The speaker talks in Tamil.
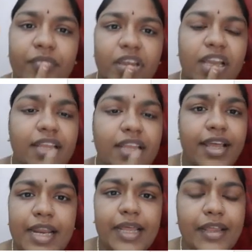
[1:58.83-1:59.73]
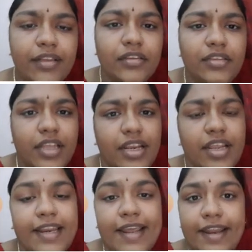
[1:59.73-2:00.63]
இது என்ன
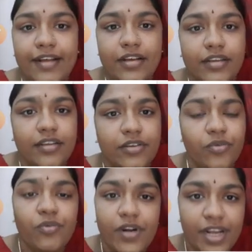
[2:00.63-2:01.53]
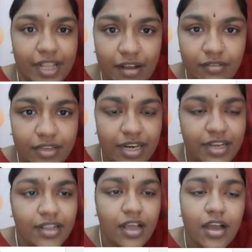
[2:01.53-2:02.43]
தெரியலையே எனக்கு உங்களுக்கு ஏதாவது
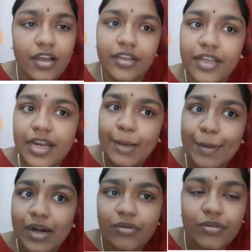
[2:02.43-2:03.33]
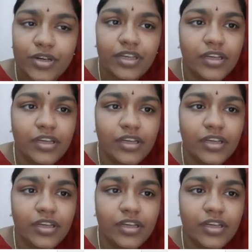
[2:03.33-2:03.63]
தெரியுதா இது என்ன படம்னு